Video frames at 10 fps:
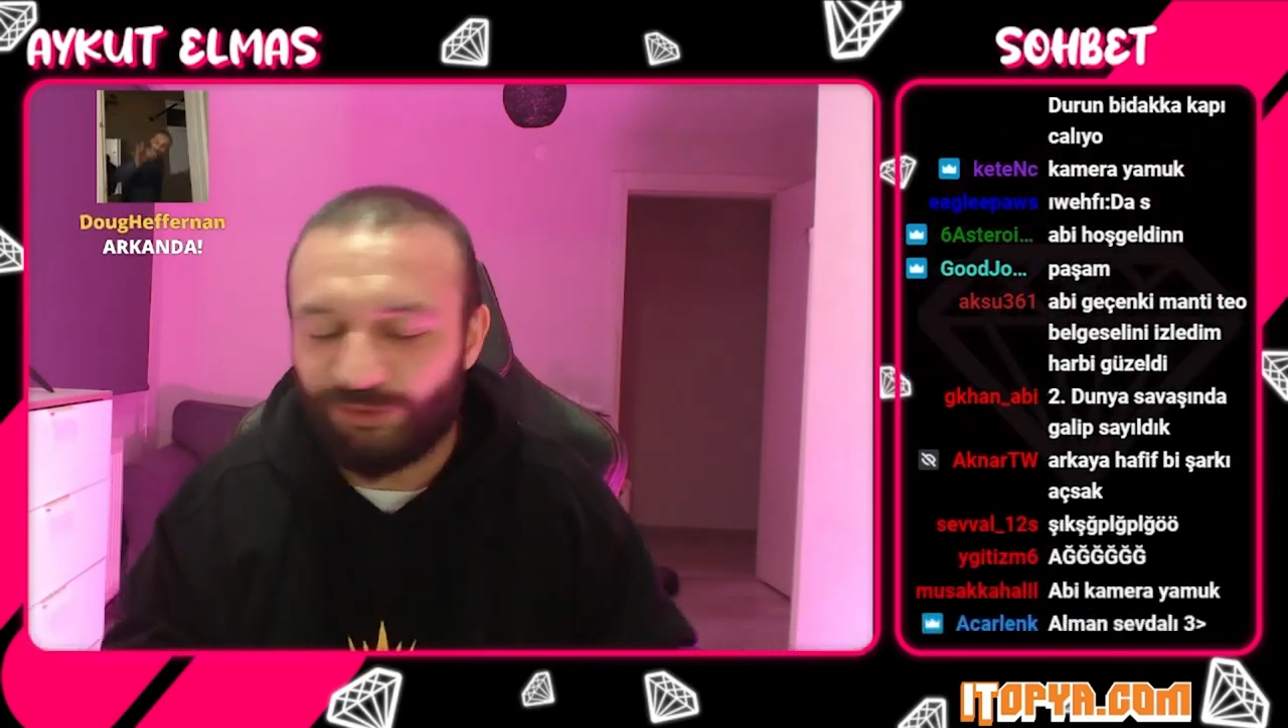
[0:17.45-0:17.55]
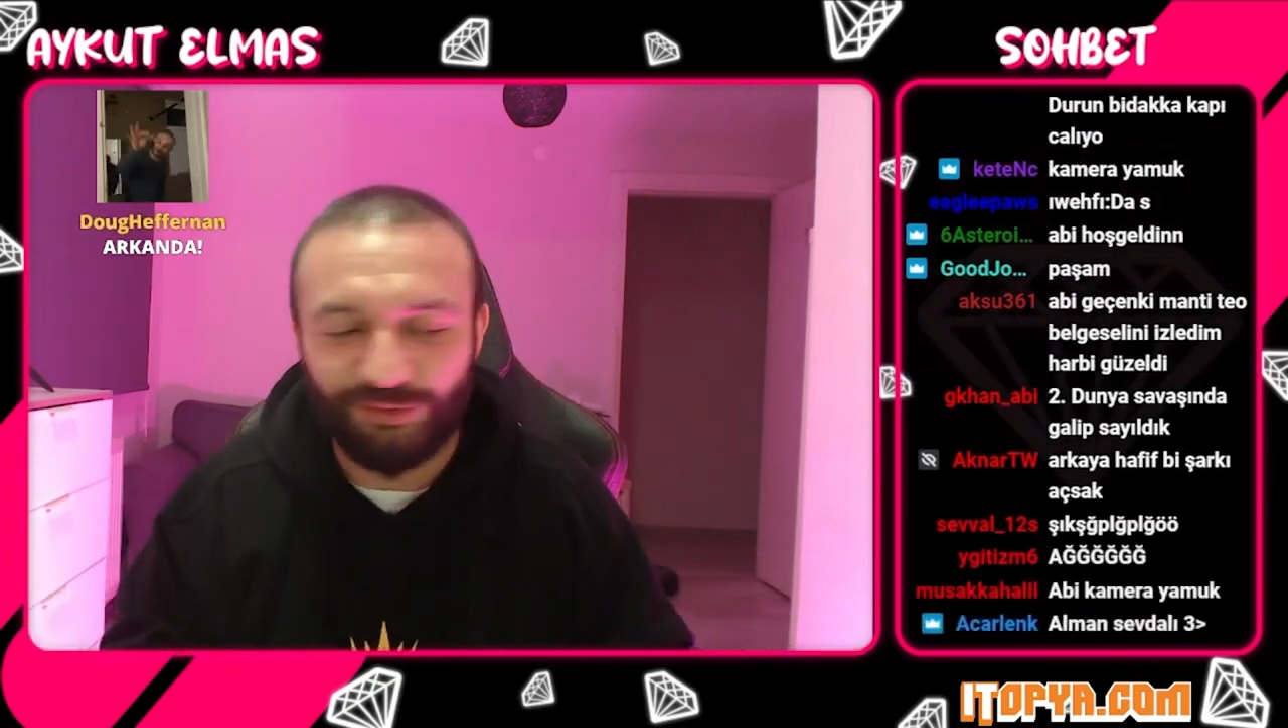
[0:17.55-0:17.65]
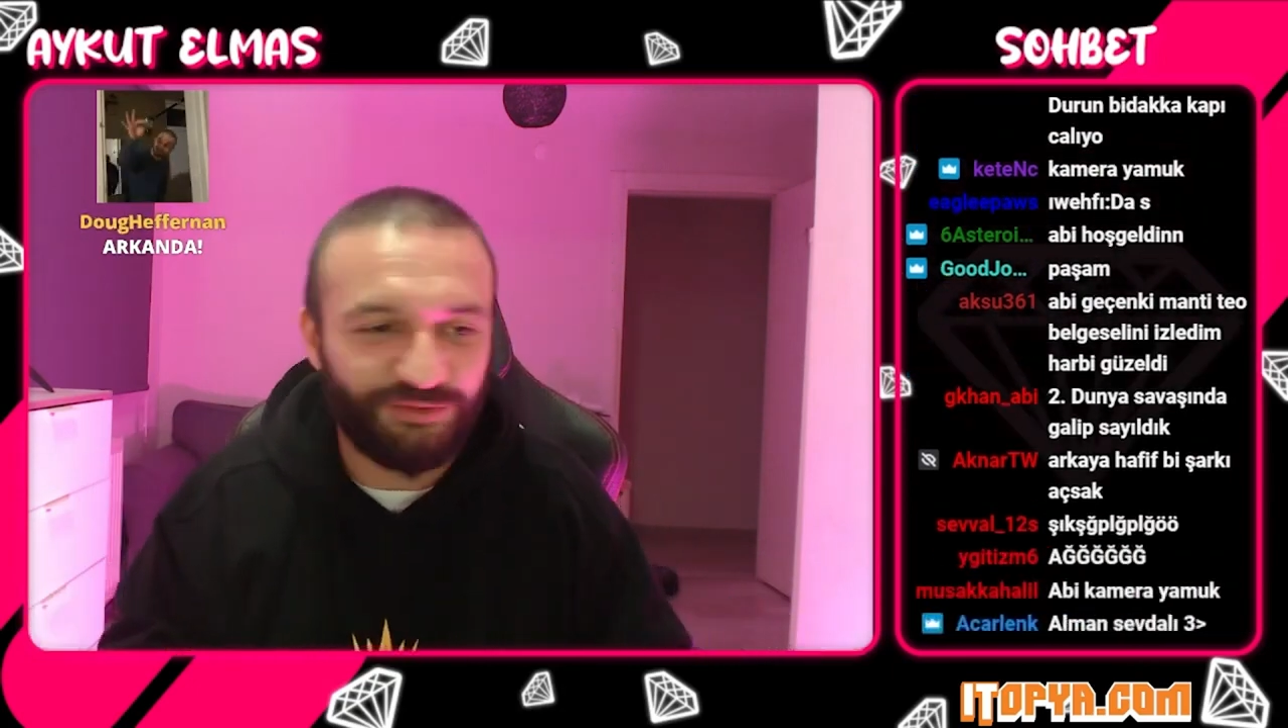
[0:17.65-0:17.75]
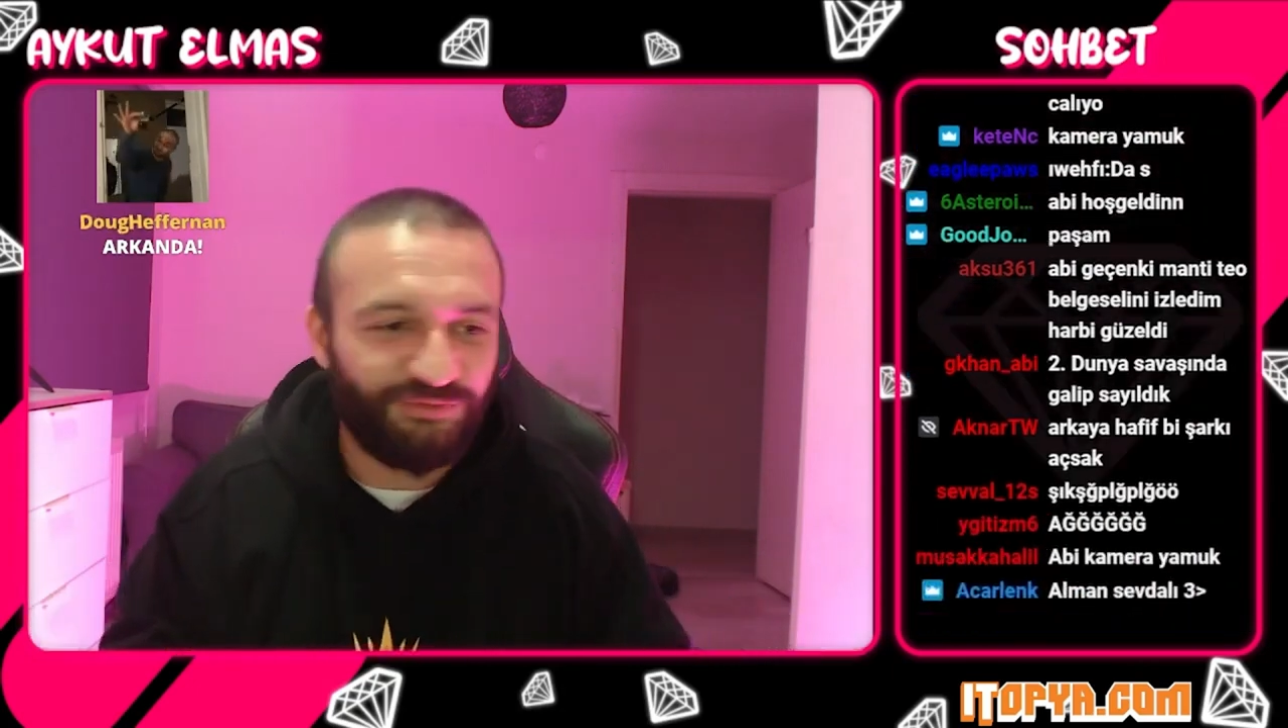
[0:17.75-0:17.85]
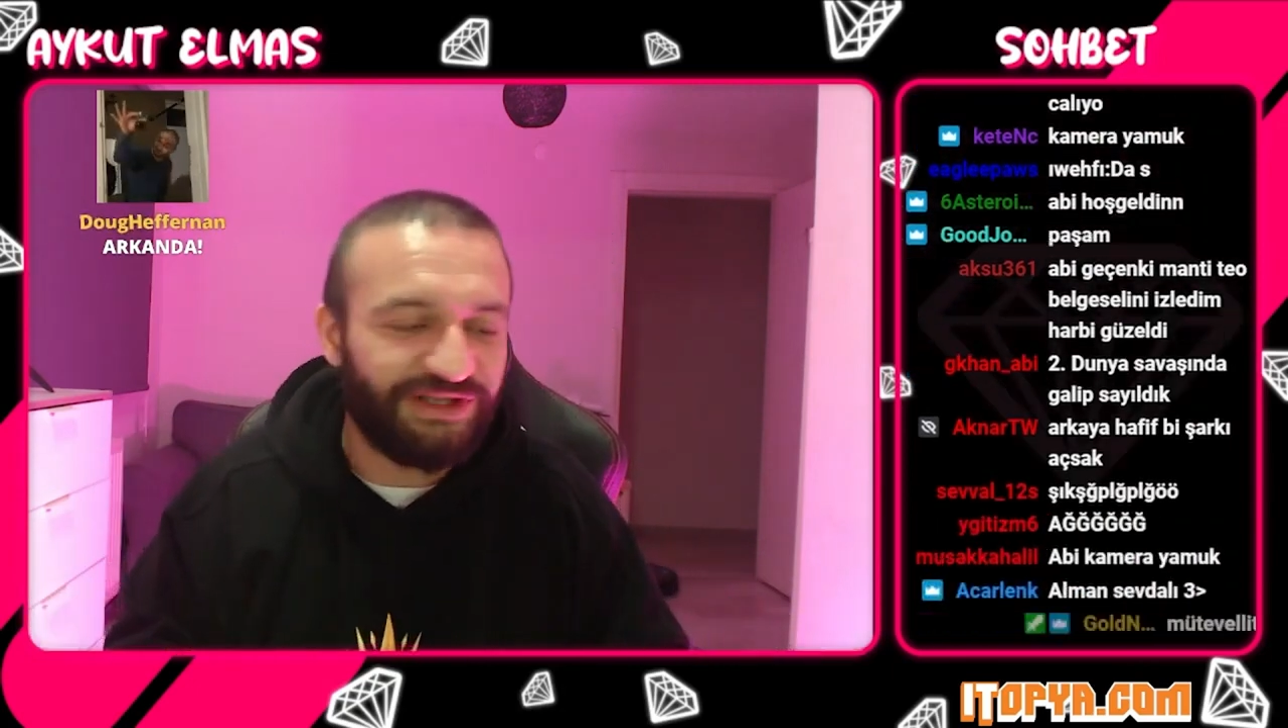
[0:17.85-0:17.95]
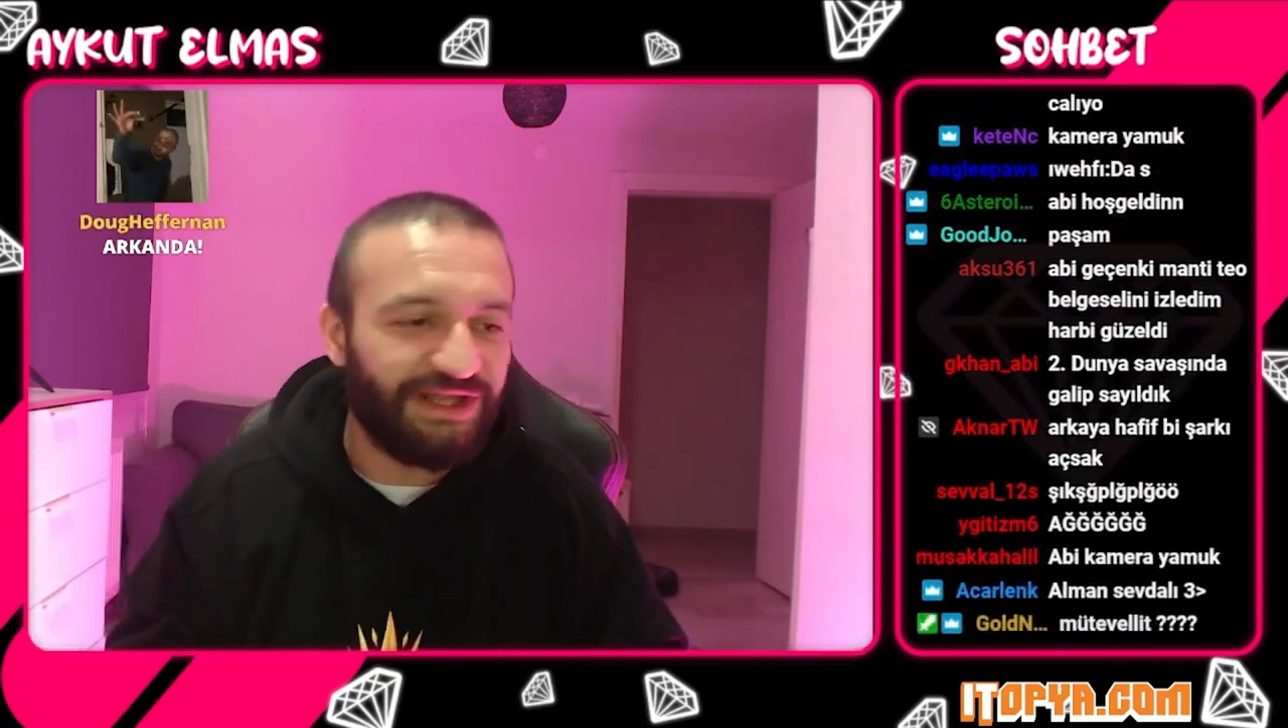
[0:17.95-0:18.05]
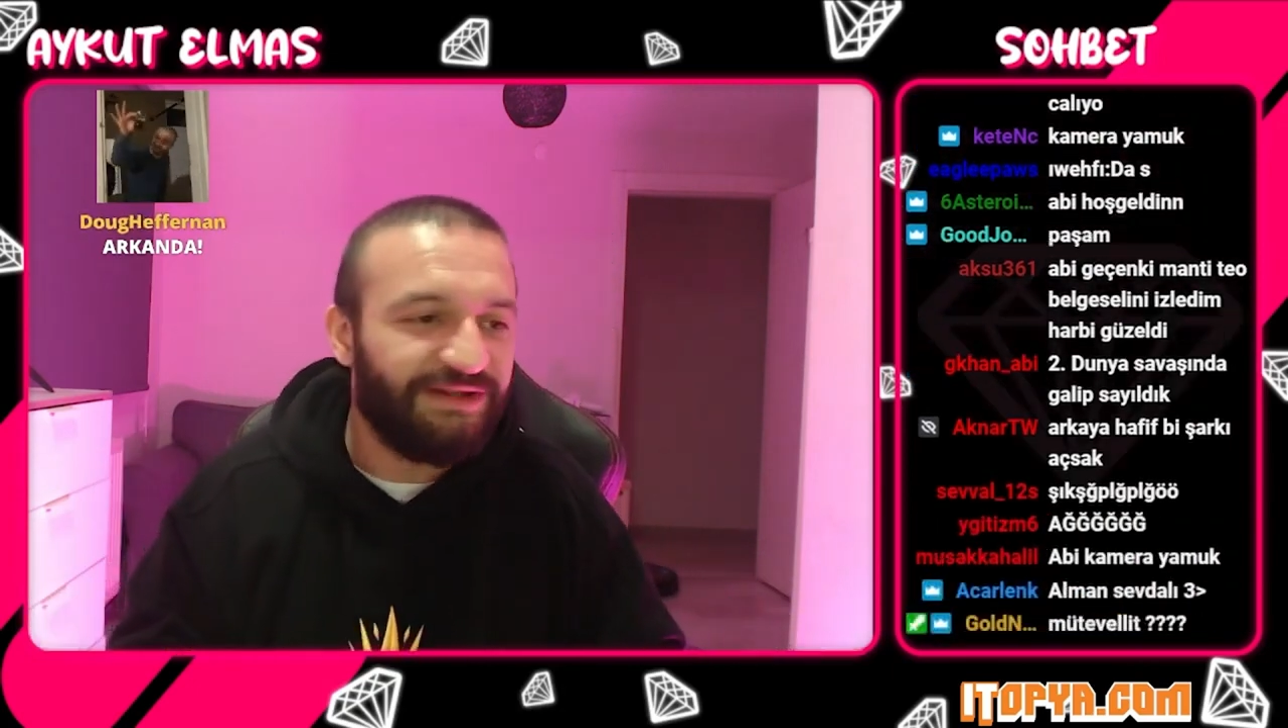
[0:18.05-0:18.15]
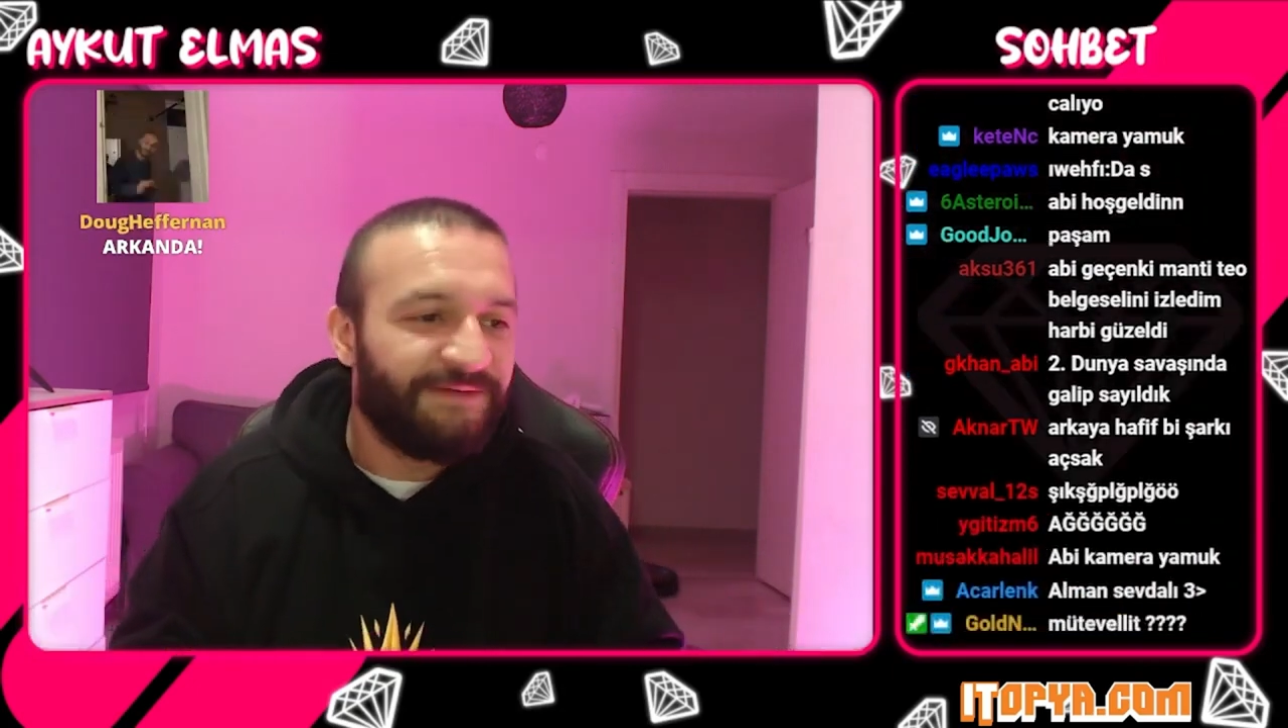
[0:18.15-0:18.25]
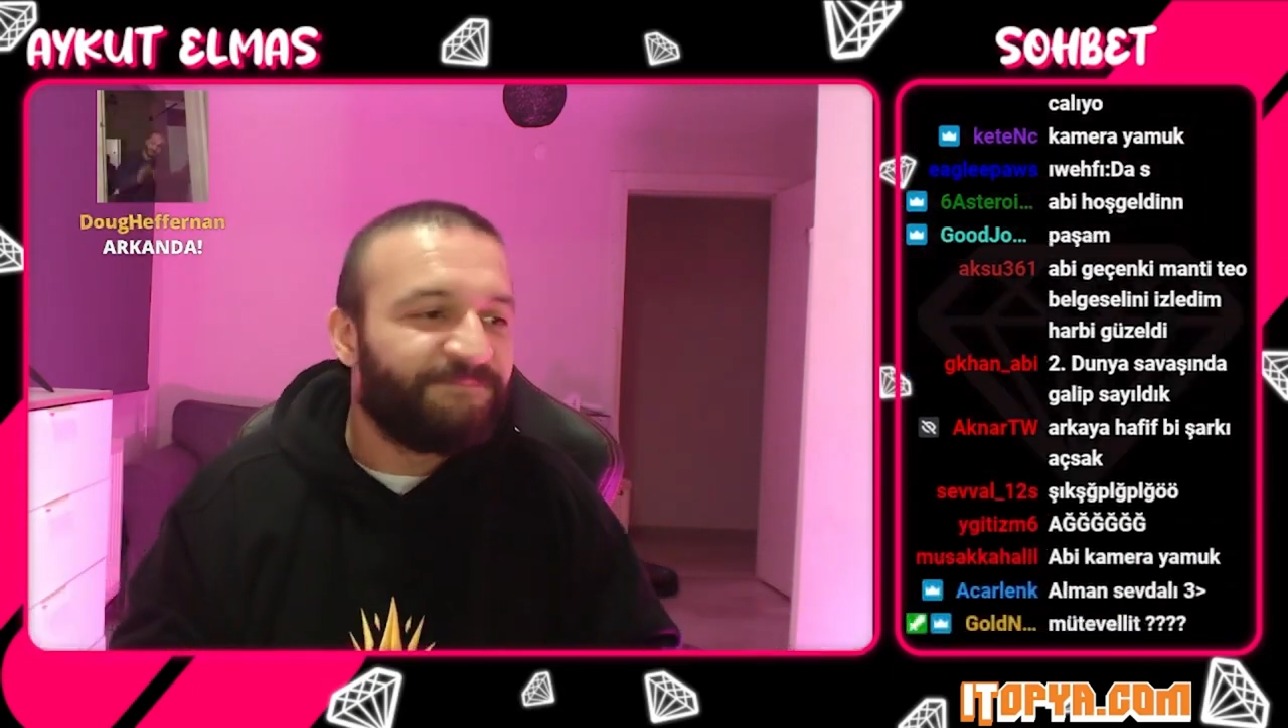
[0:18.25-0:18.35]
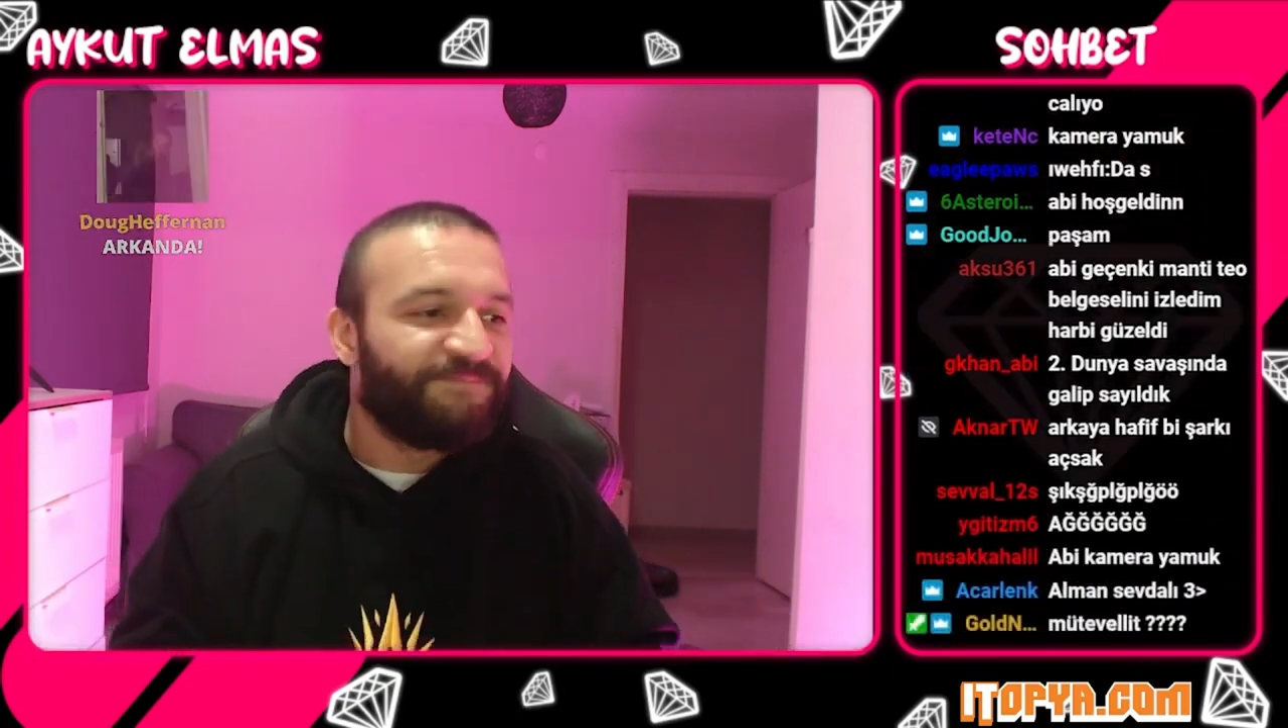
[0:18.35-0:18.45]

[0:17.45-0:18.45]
olduk falan.